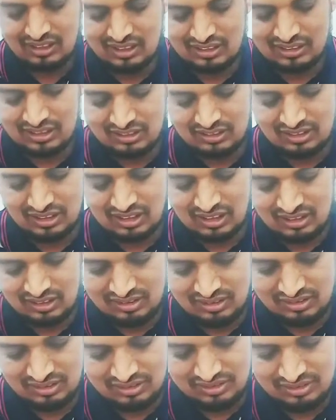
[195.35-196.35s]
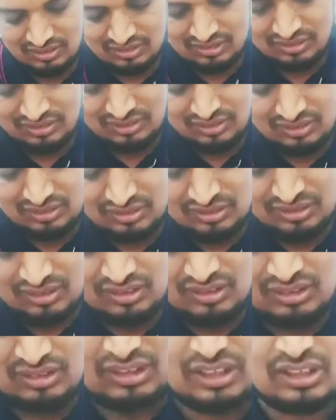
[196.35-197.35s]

देख सकते हैं ये